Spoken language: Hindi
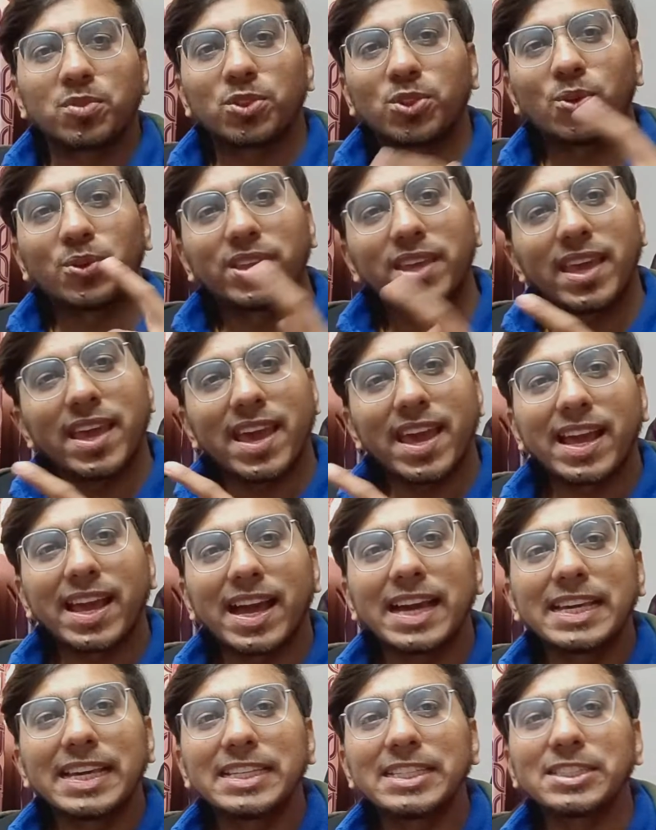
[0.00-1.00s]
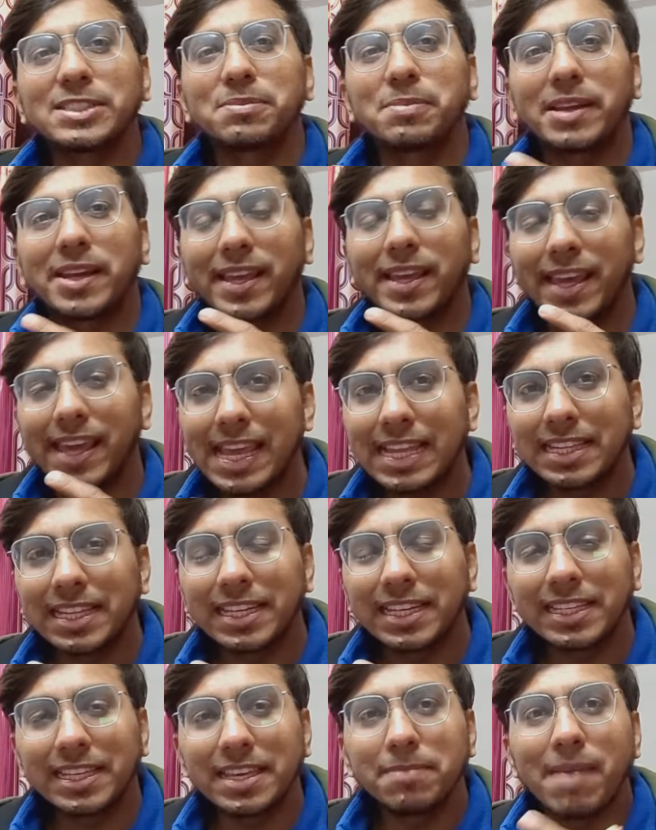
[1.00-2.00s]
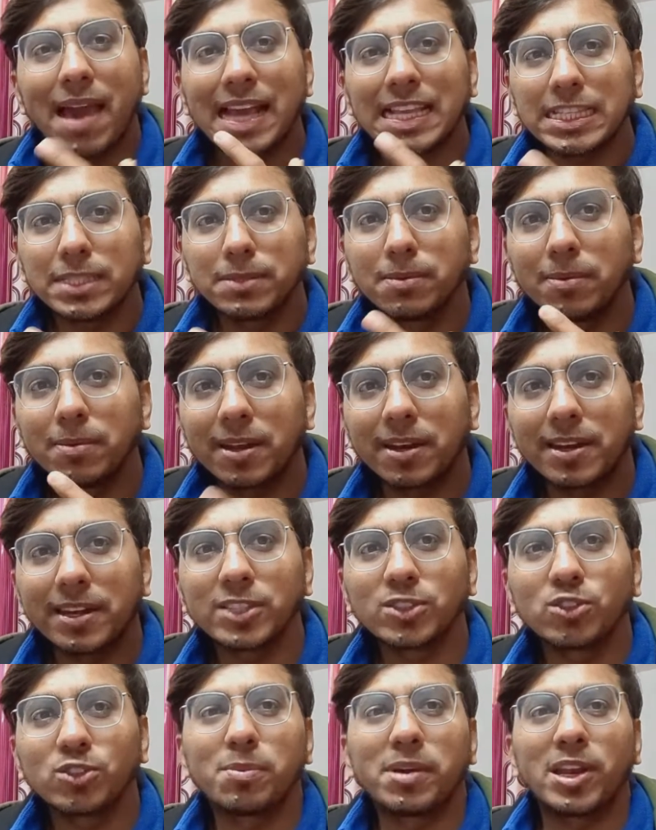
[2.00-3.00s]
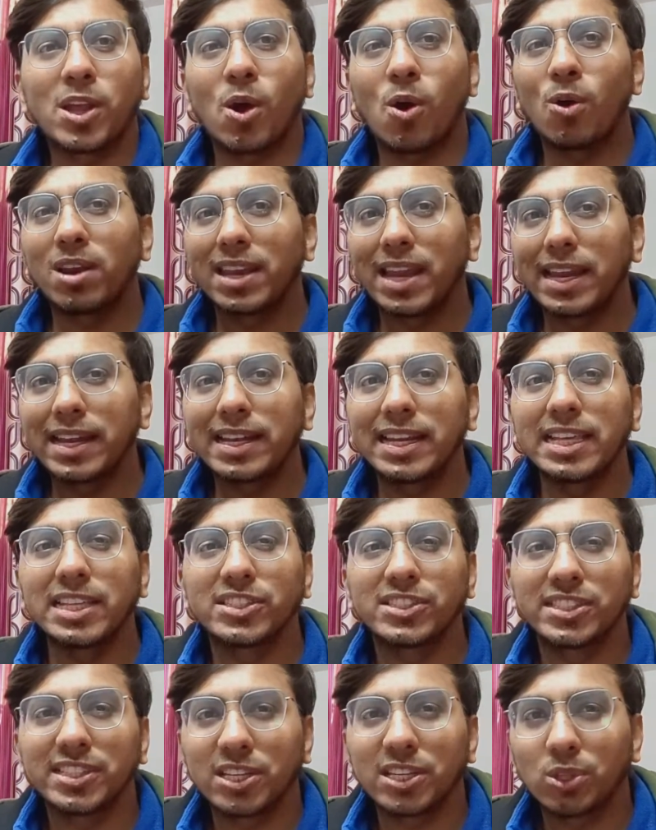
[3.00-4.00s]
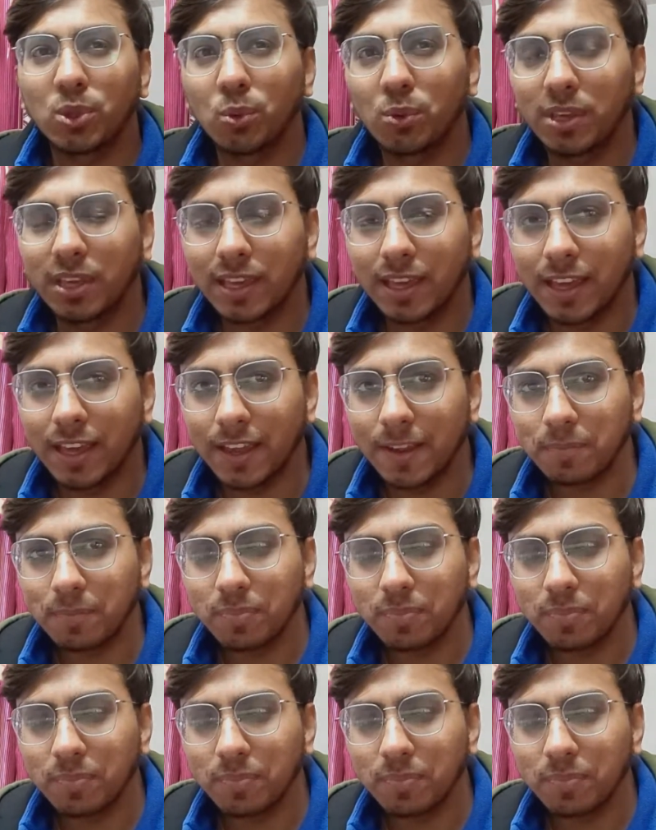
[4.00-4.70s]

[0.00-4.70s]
तो ये है गाइस मेरे एक दिन की मैक्सिमम अर्निंग जो मैंने ऑनलाइन टीचिंग के थ्रू की है